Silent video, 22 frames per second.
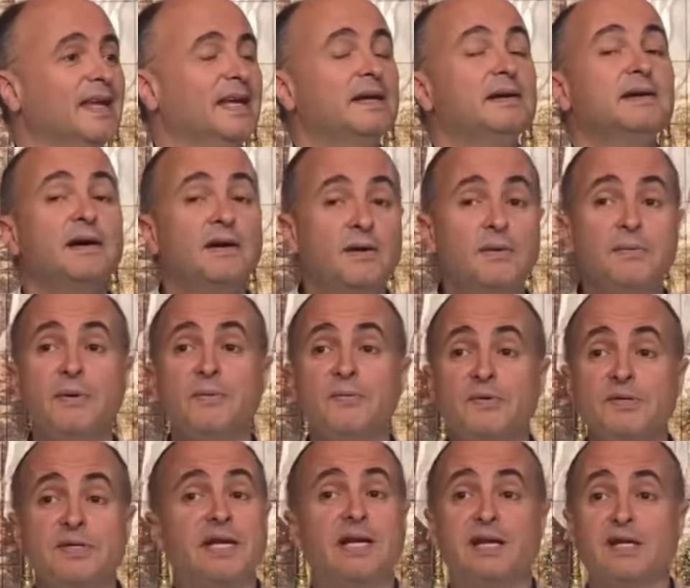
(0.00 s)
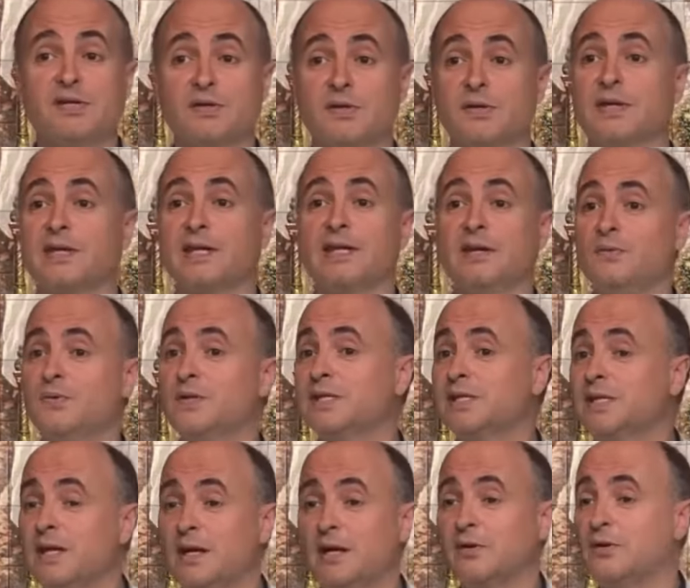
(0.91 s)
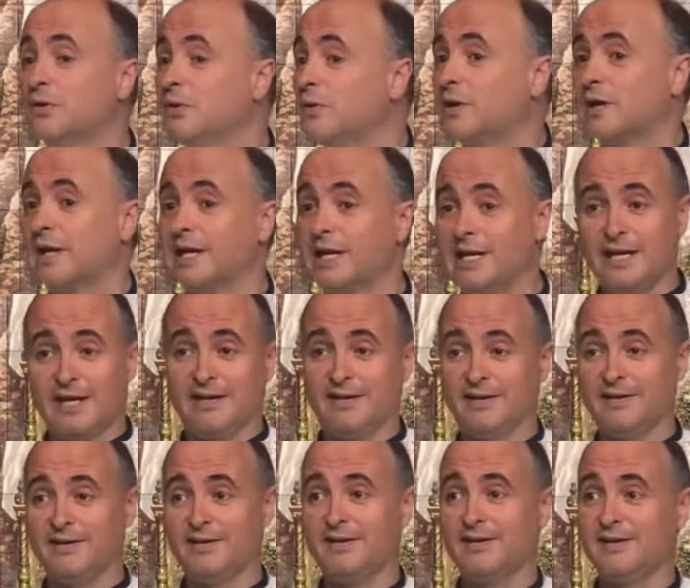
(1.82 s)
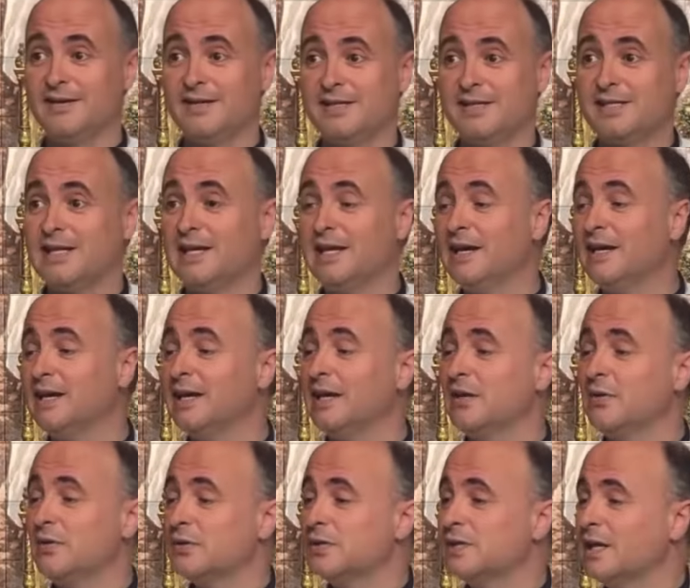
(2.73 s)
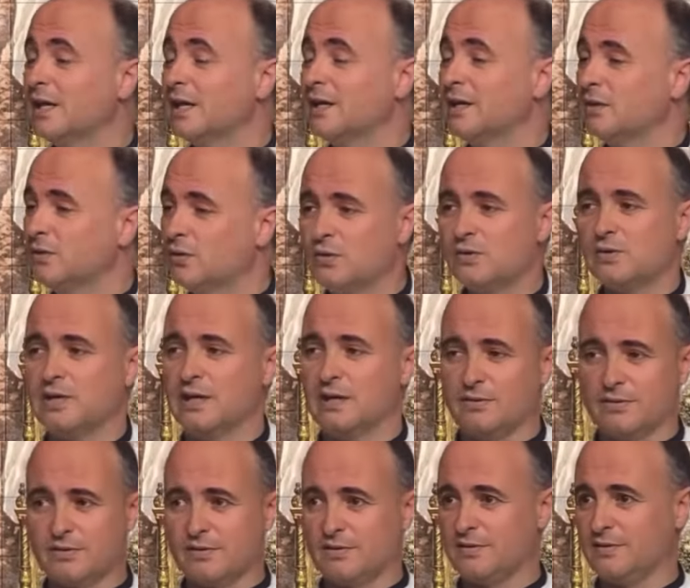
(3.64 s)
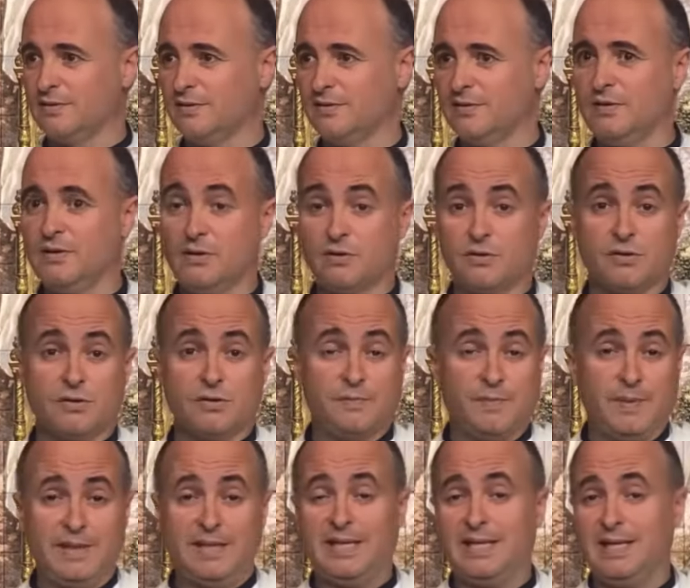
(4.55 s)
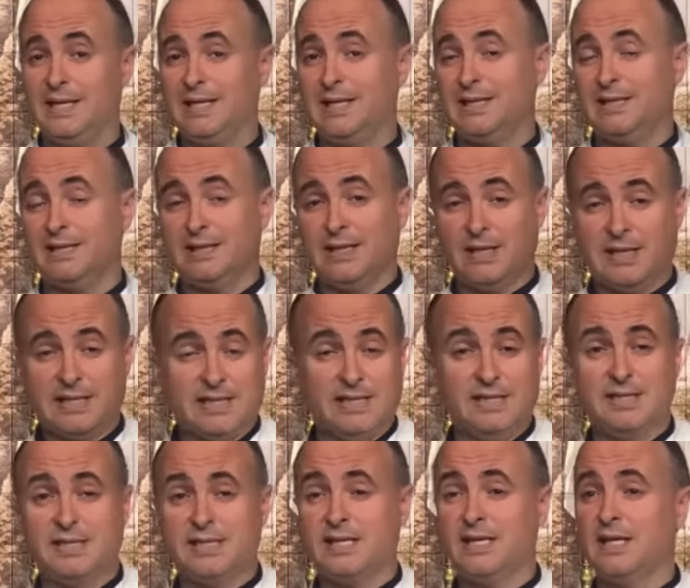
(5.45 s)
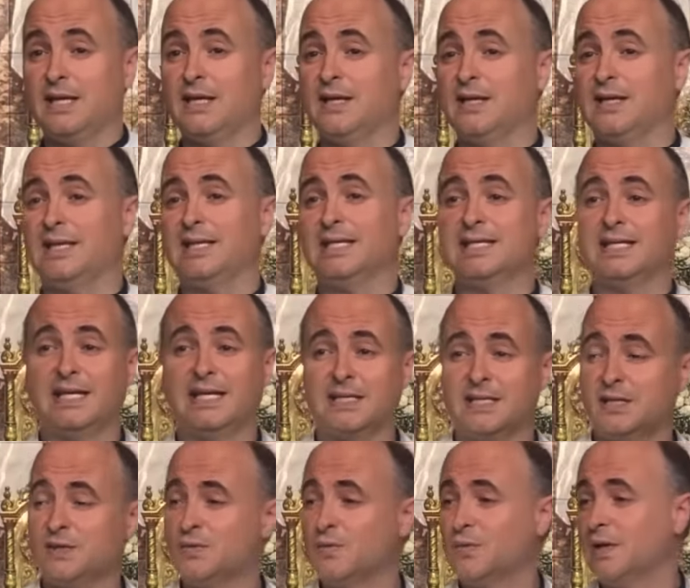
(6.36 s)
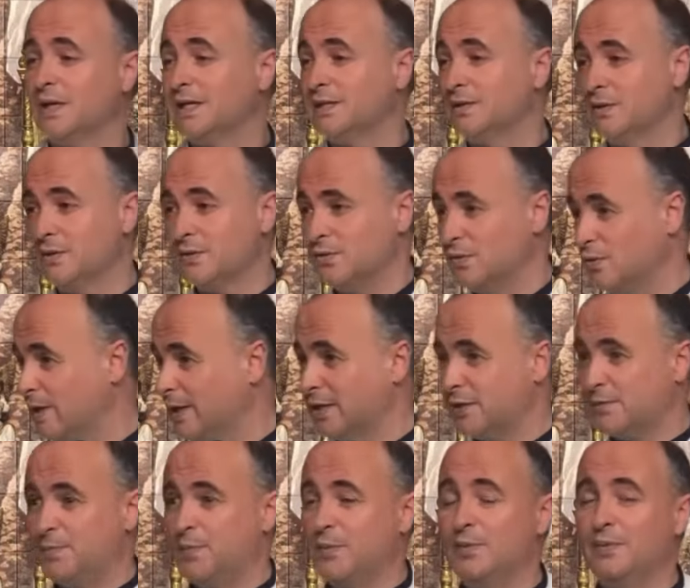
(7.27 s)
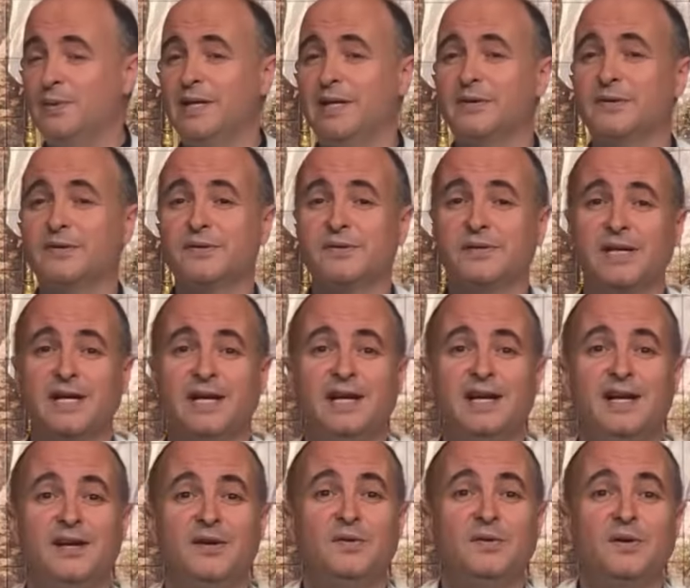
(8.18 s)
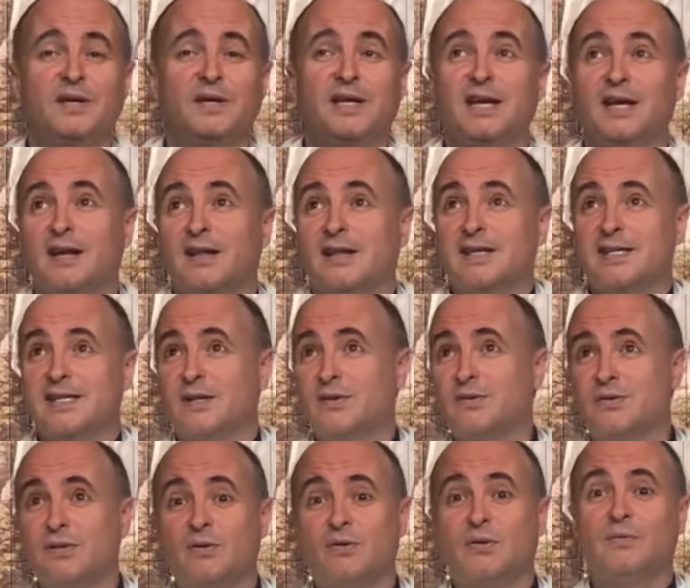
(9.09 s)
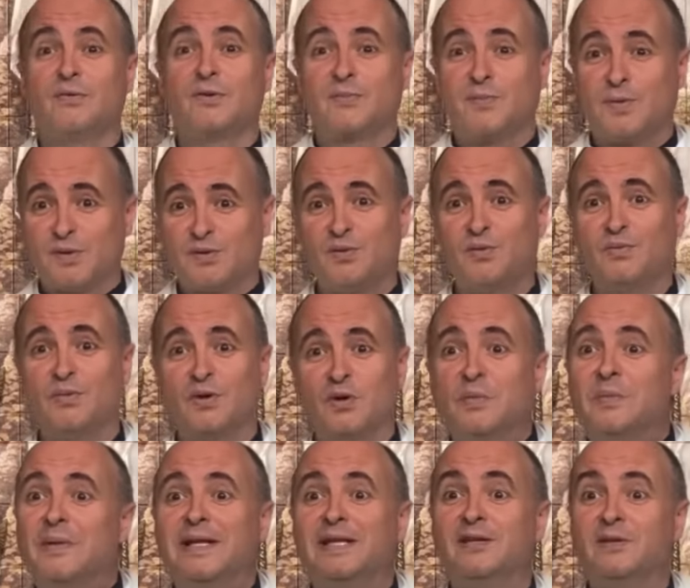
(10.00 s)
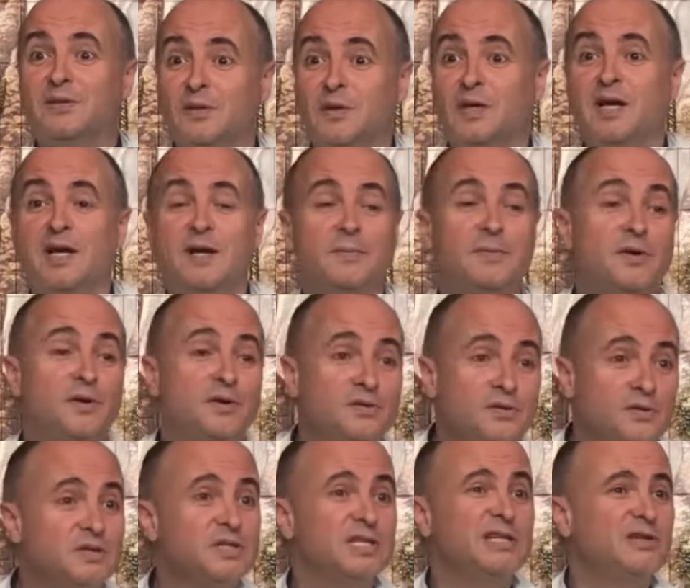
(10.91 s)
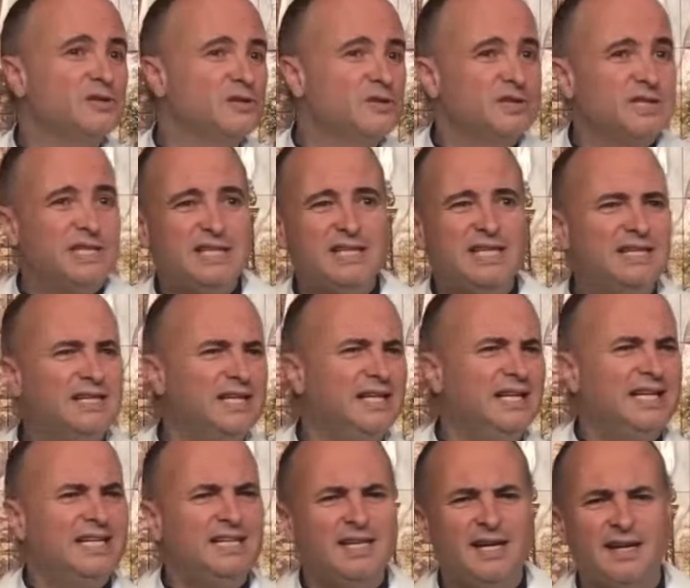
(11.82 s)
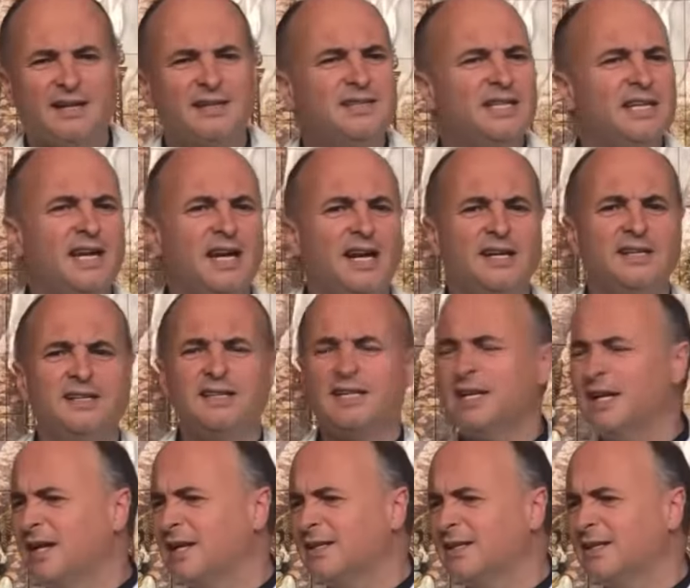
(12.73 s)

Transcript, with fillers: Ahora vemos que en la sociedad nuestra no reina. Se le ha querido echar de todos lados, ¿no? de los hospitales, de las enseñanzas, de las escuelas, de los lugares públicos. No, aquí gracias a Dios aún hemos puesto un monumento, pero en otros sitios los intentan quitar, tirar, tirar,